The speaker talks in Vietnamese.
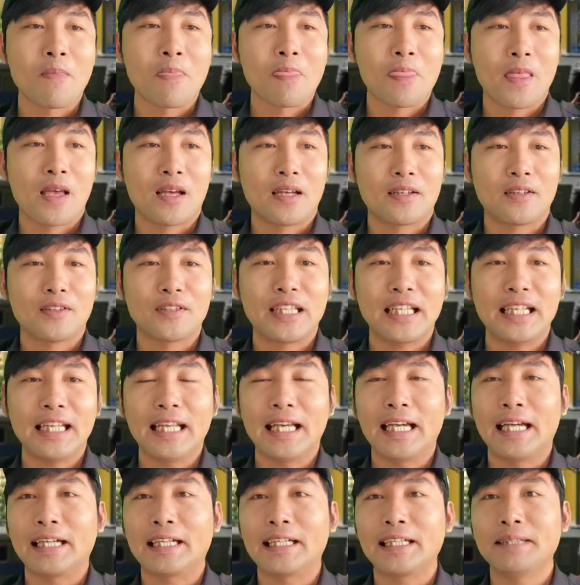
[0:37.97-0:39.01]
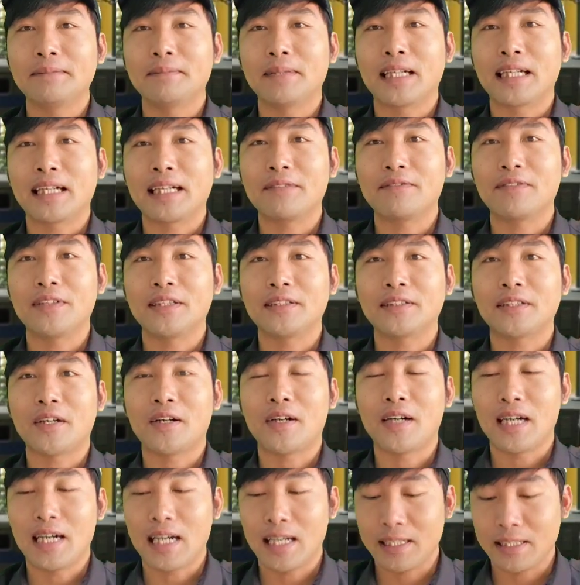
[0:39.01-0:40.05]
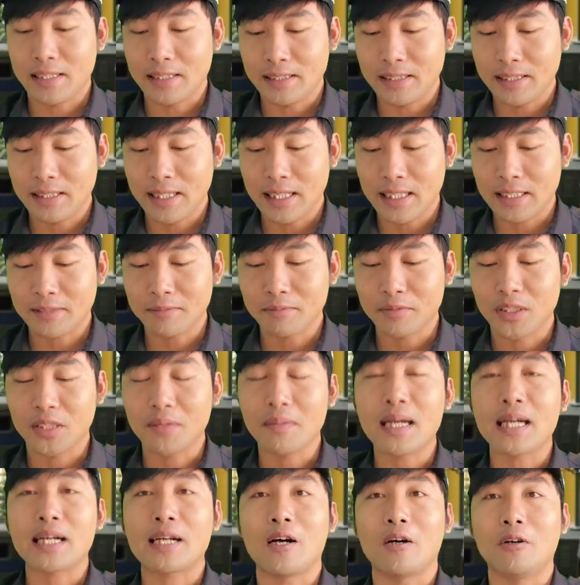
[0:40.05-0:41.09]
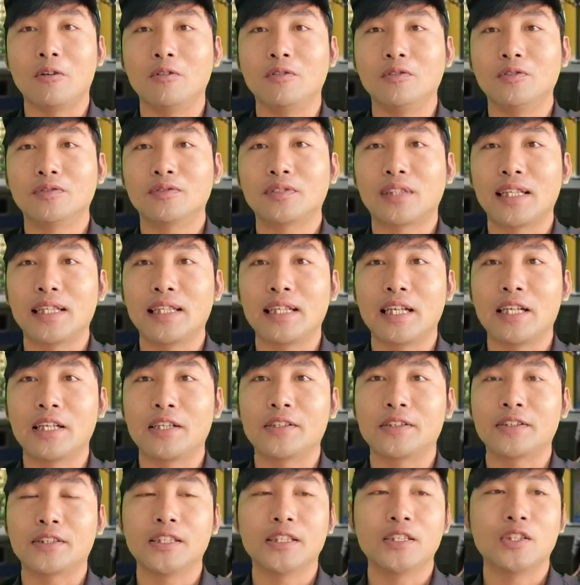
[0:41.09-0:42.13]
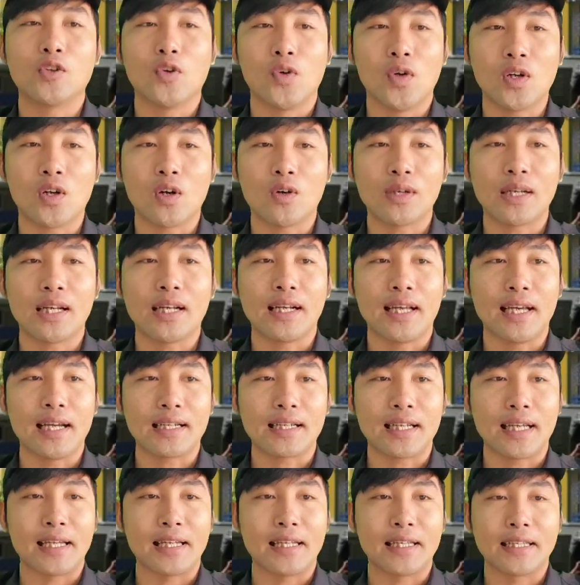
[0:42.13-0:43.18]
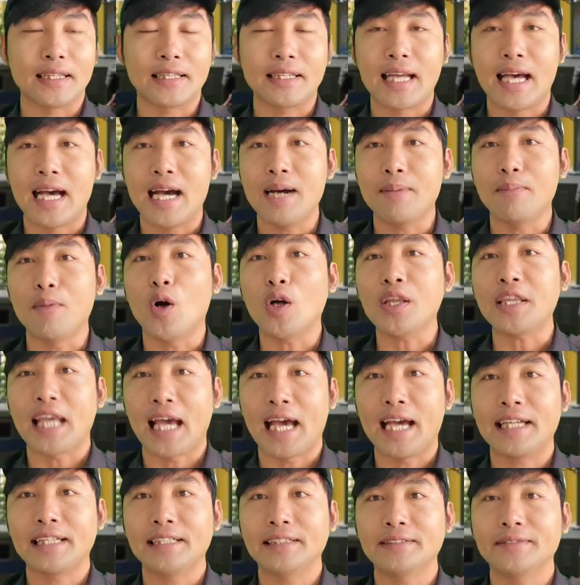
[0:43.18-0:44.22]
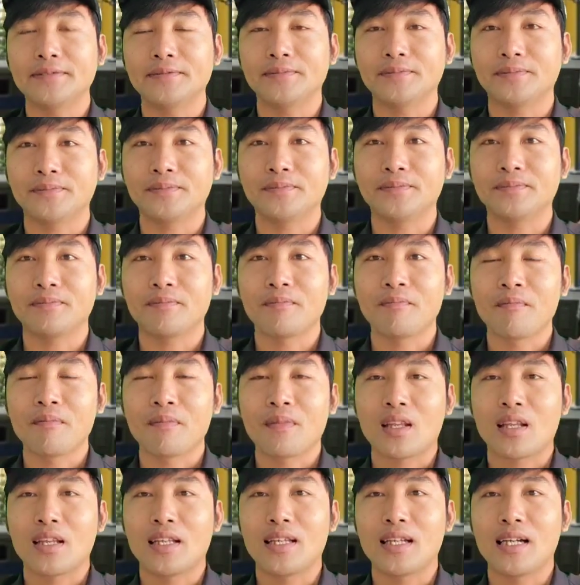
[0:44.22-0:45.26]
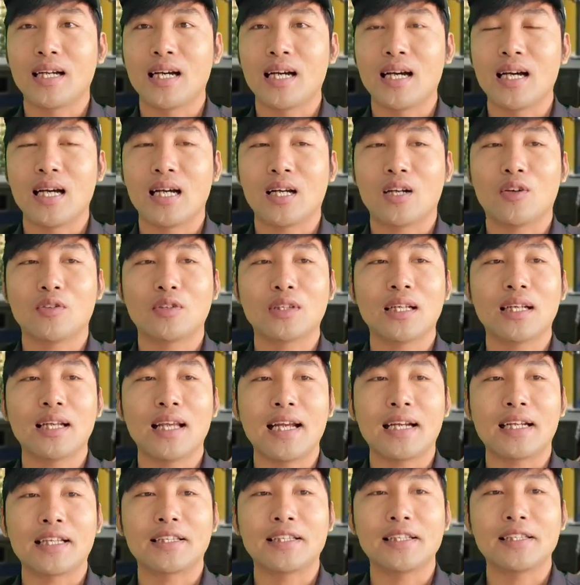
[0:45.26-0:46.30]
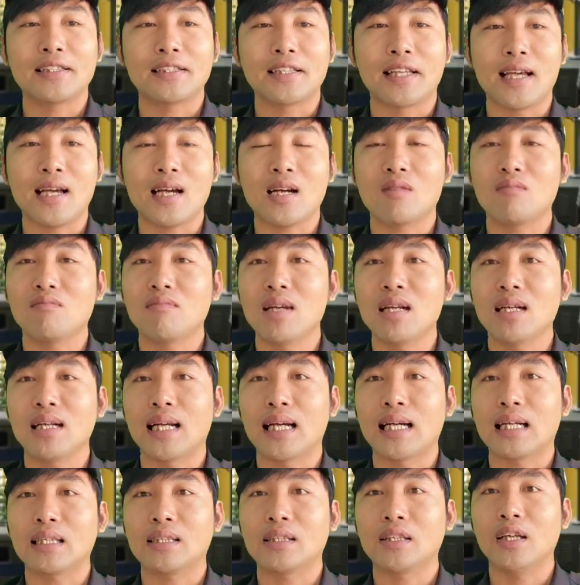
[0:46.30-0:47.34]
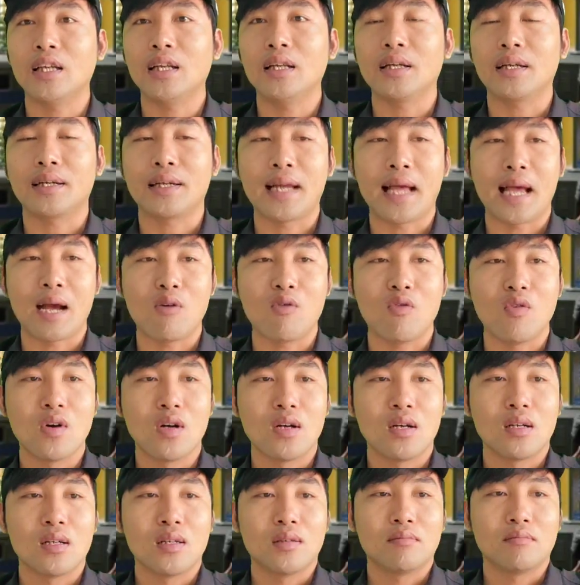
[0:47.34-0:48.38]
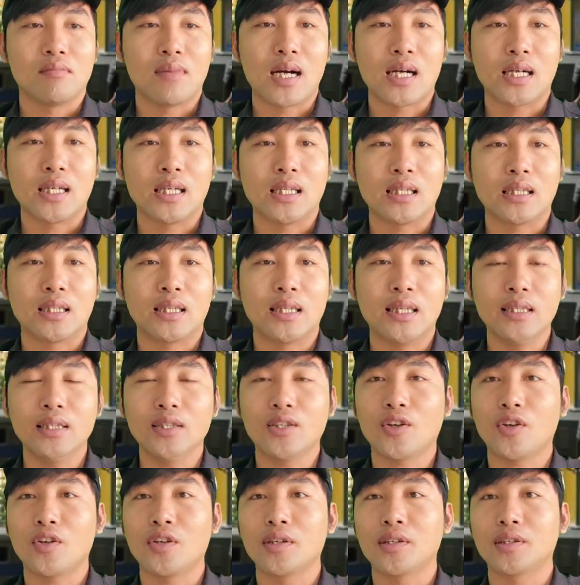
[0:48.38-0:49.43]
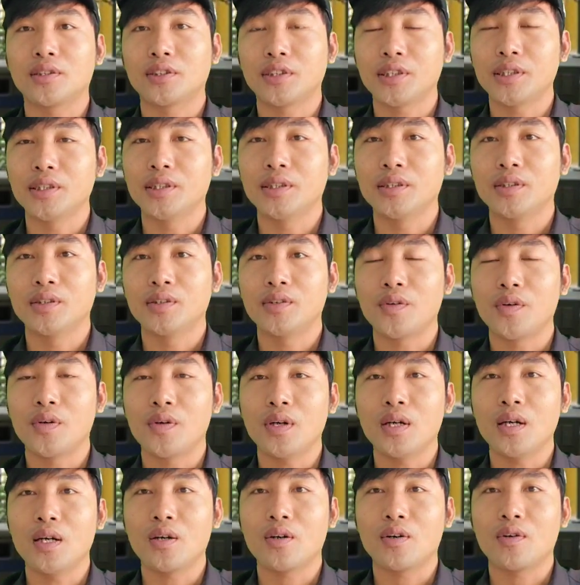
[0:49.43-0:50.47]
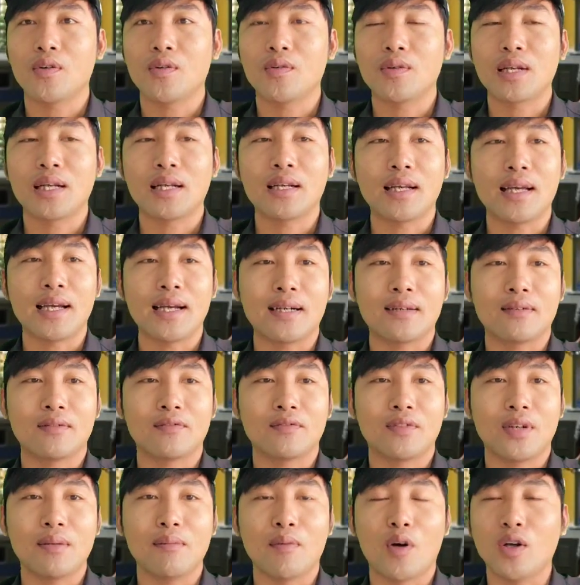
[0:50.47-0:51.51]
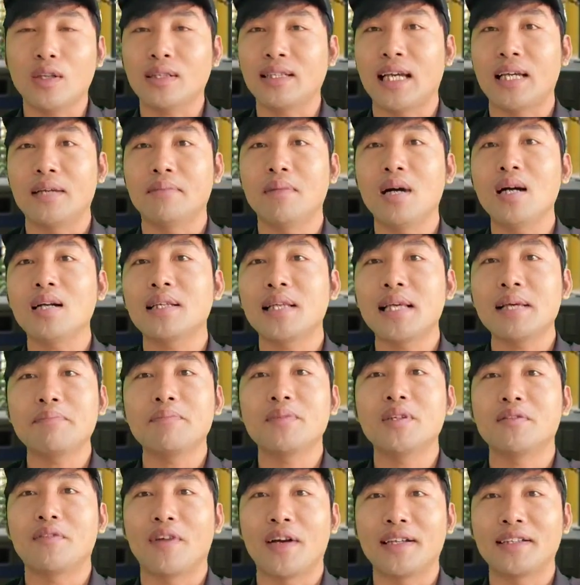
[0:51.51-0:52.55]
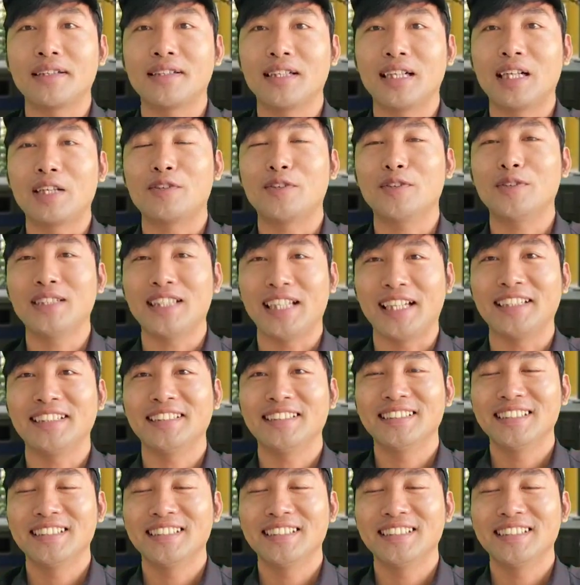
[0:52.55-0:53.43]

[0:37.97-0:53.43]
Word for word: đó chính là khi mà cái phiên tòa dường như là sắp sửa bắt đầu thì luật sư của cô Đinh Lan này đã bỏ chạy ừ. thì cô Đinh Lan này chia sẻ không biết rằng cái thế lực nào mà khiến cho luật sư của cô Đinh Lan phải bỏ chạy mất dép như vậy thưa cô chú anh chị